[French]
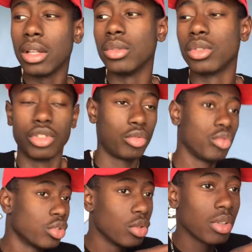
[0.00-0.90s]
Donc j'ai
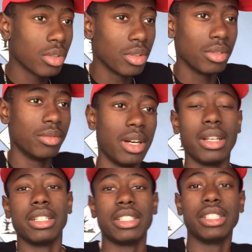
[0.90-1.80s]
toujours, bah,
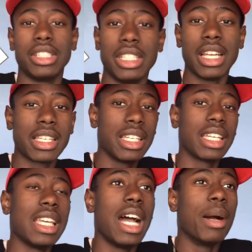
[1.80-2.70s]
voilà, j'ai
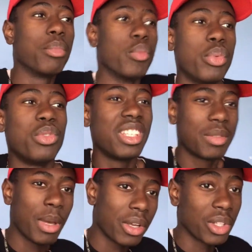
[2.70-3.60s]
acquéré un peu plus
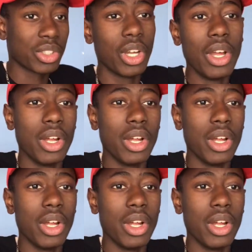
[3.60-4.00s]
d'expérience